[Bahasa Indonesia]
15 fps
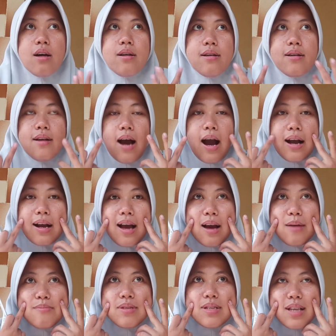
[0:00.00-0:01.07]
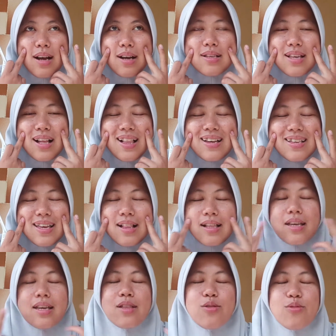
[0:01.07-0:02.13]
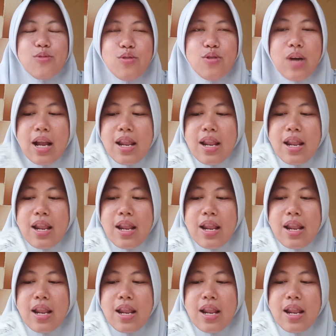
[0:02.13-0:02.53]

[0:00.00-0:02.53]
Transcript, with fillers: uh, agak bisa kenyal-kenyal gitu